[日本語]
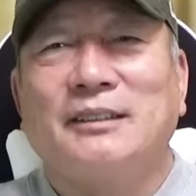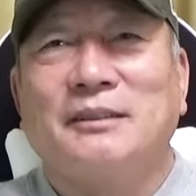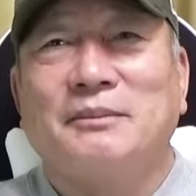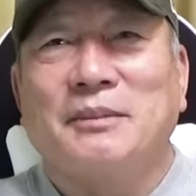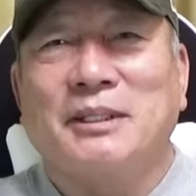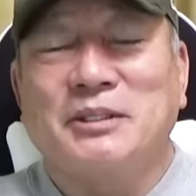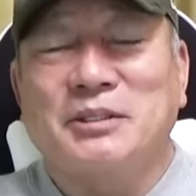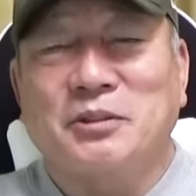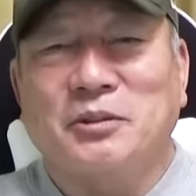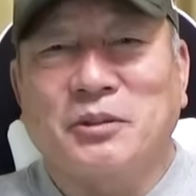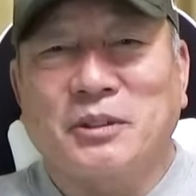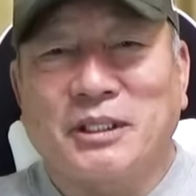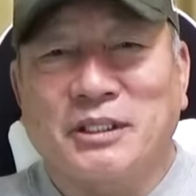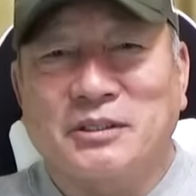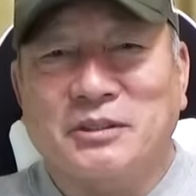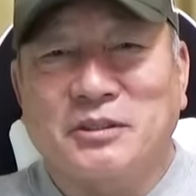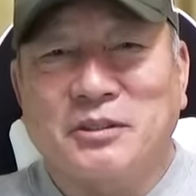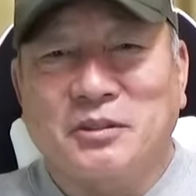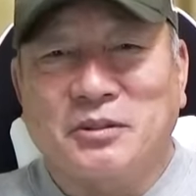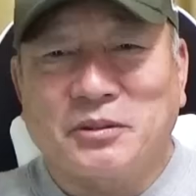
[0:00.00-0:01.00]
まあ、情
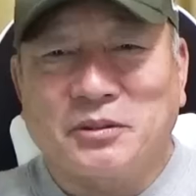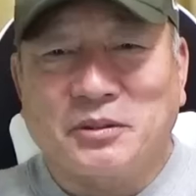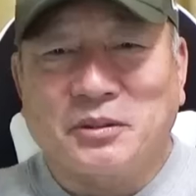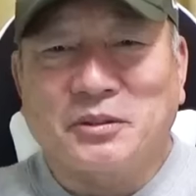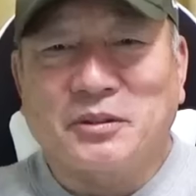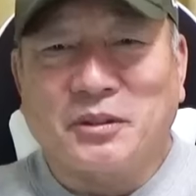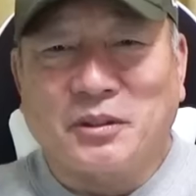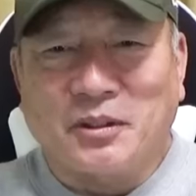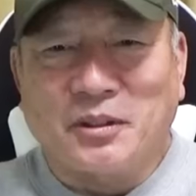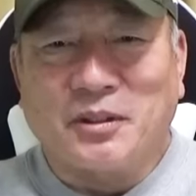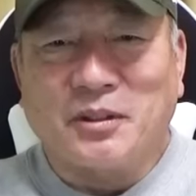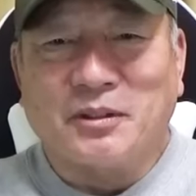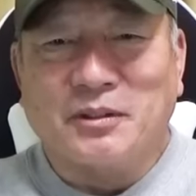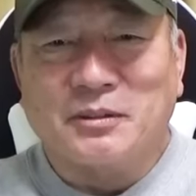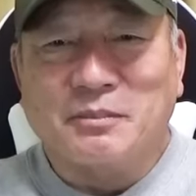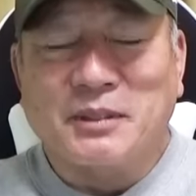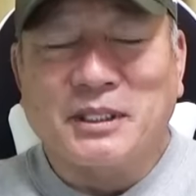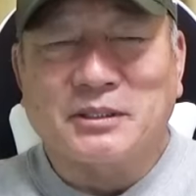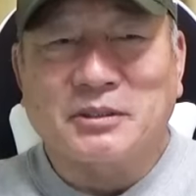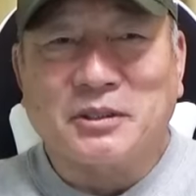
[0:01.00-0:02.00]
熱ということ、う
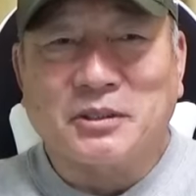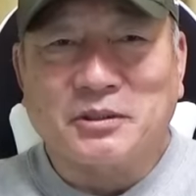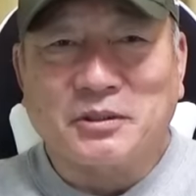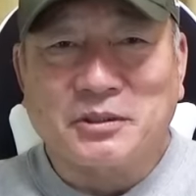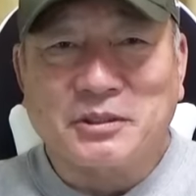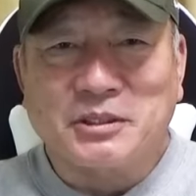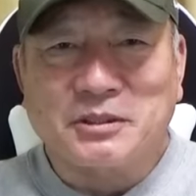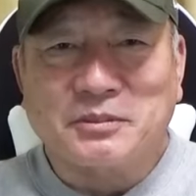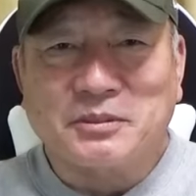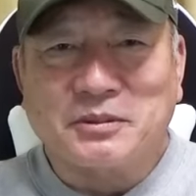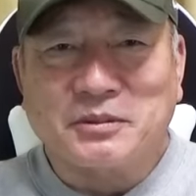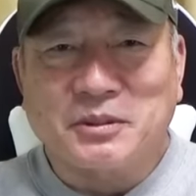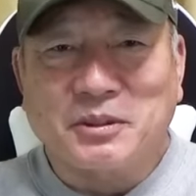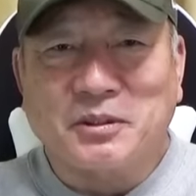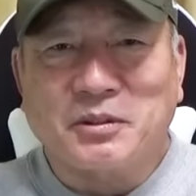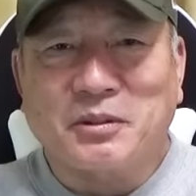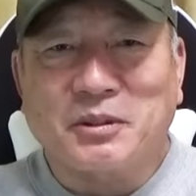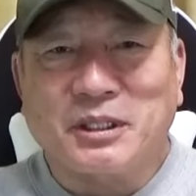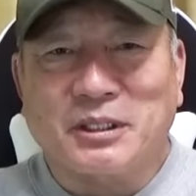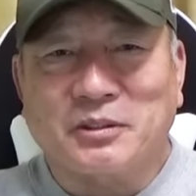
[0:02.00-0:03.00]
ん、まあ、それと自分の
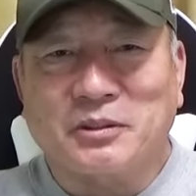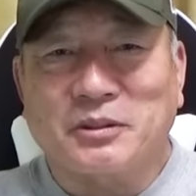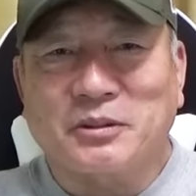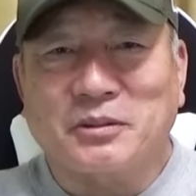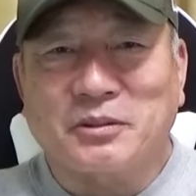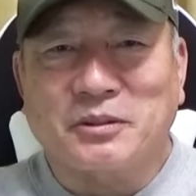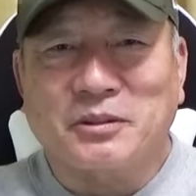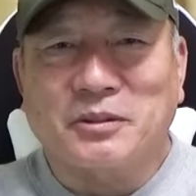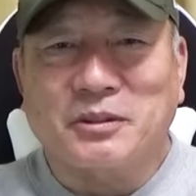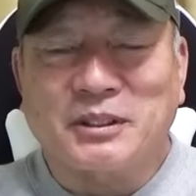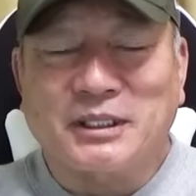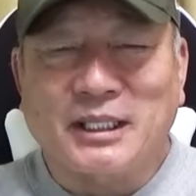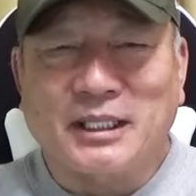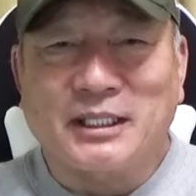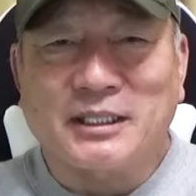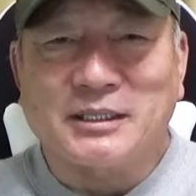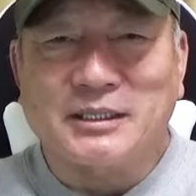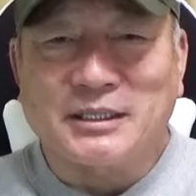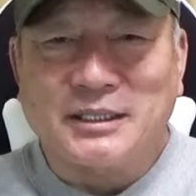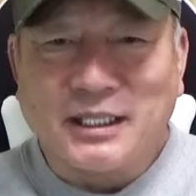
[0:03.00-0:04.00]
評価ということに
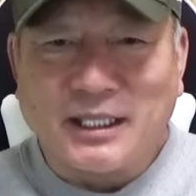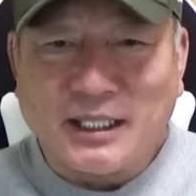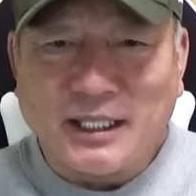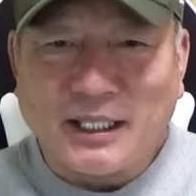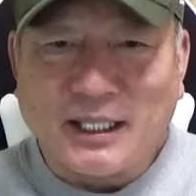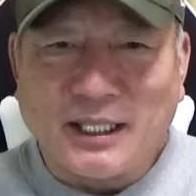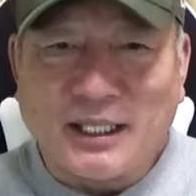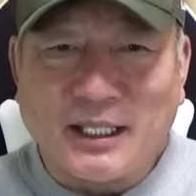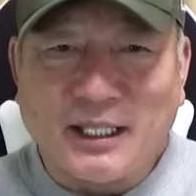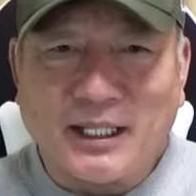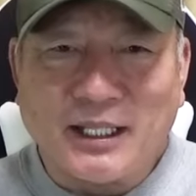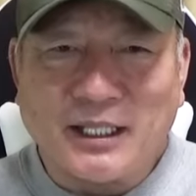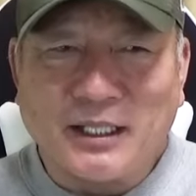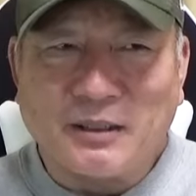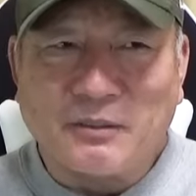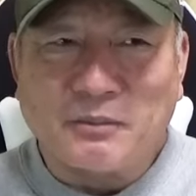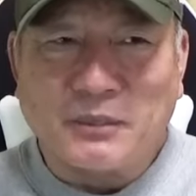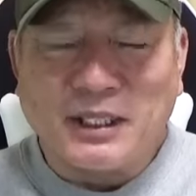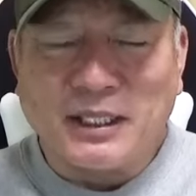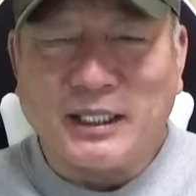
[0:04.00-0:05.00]
対して、
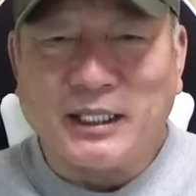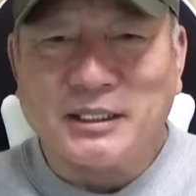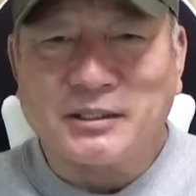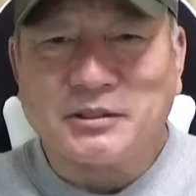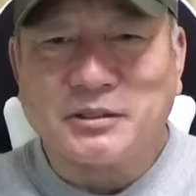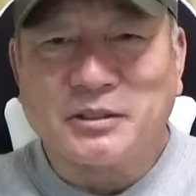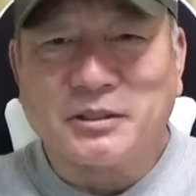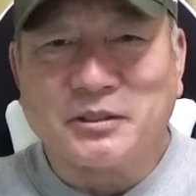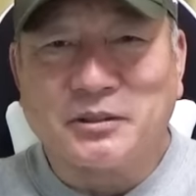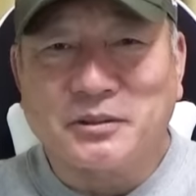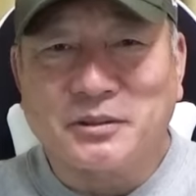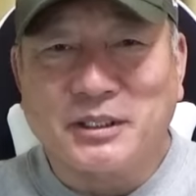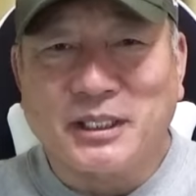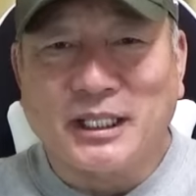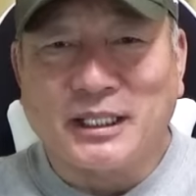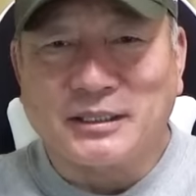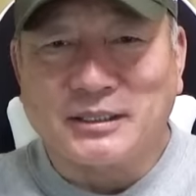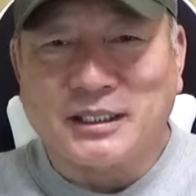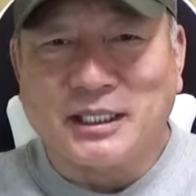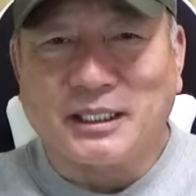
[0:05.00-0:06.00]
うん、まあ、エース級で
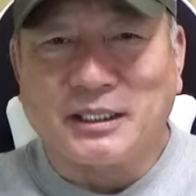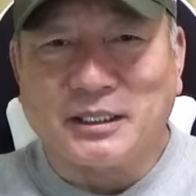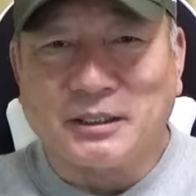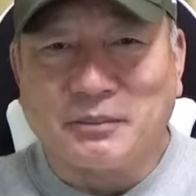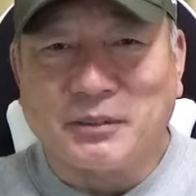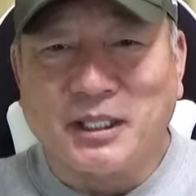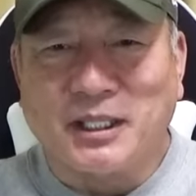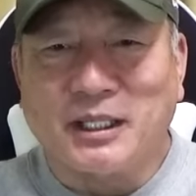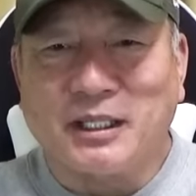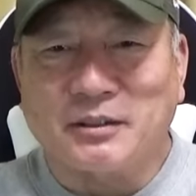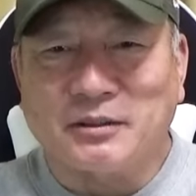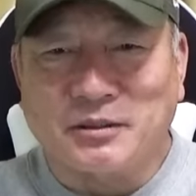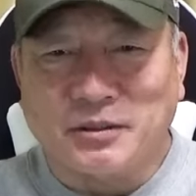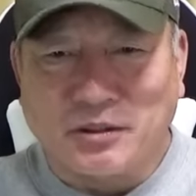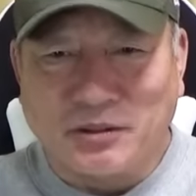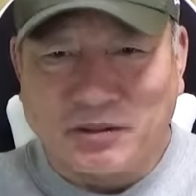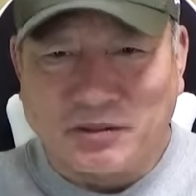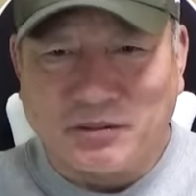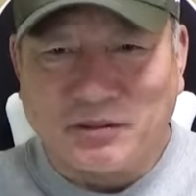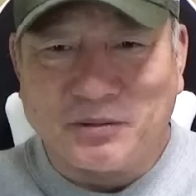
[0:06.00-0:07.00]
扱ってもらえる
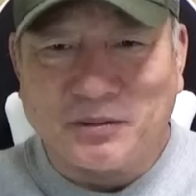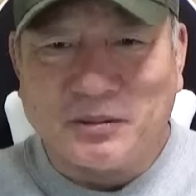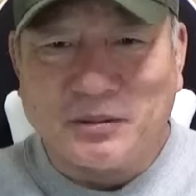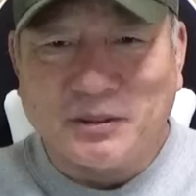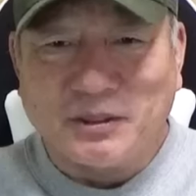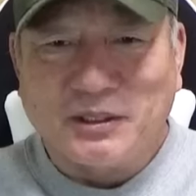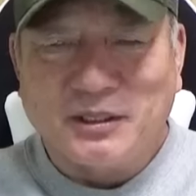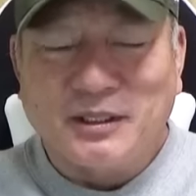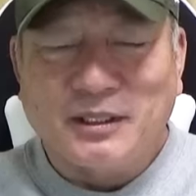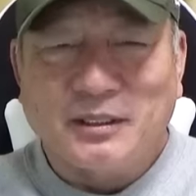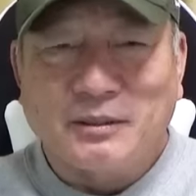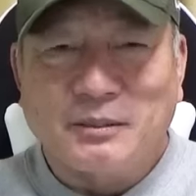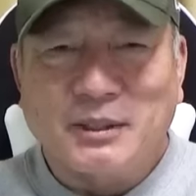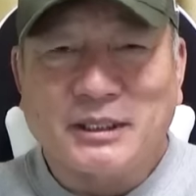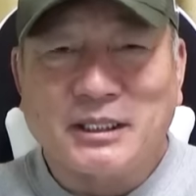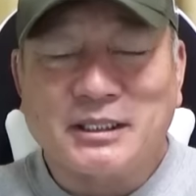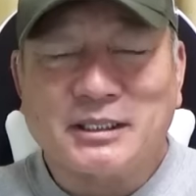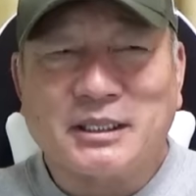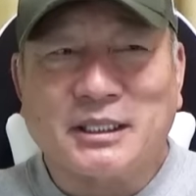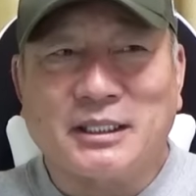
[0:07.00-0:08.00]
という、うん、ま
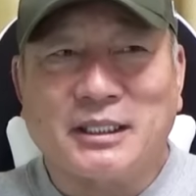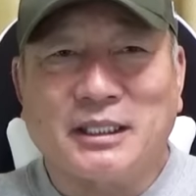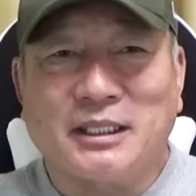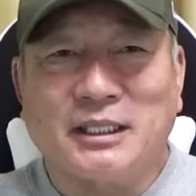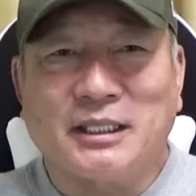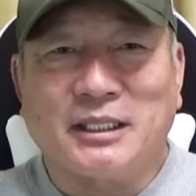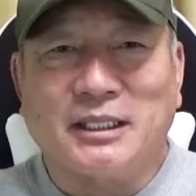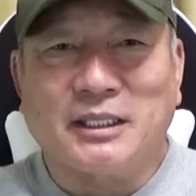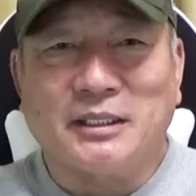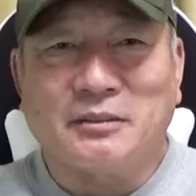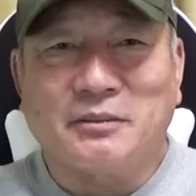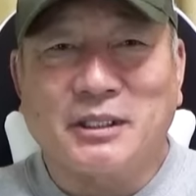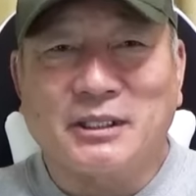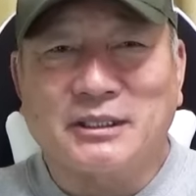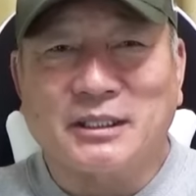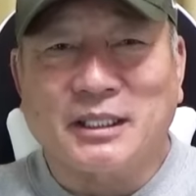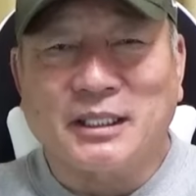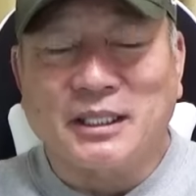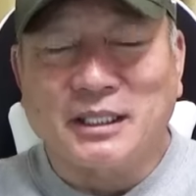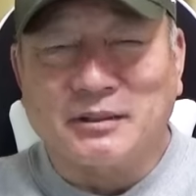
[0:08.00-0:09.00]
あ、確かに
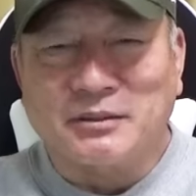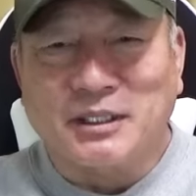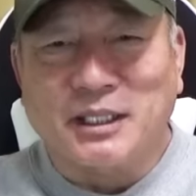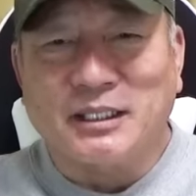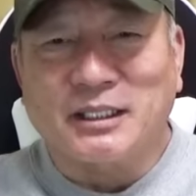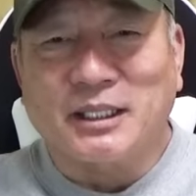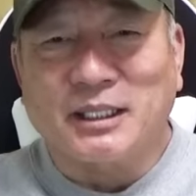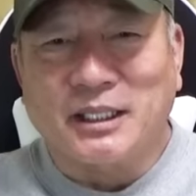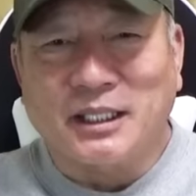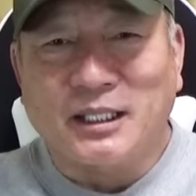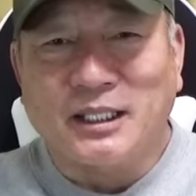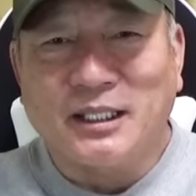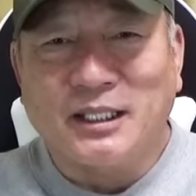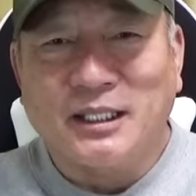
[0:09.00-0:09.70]
噂が抜けてね、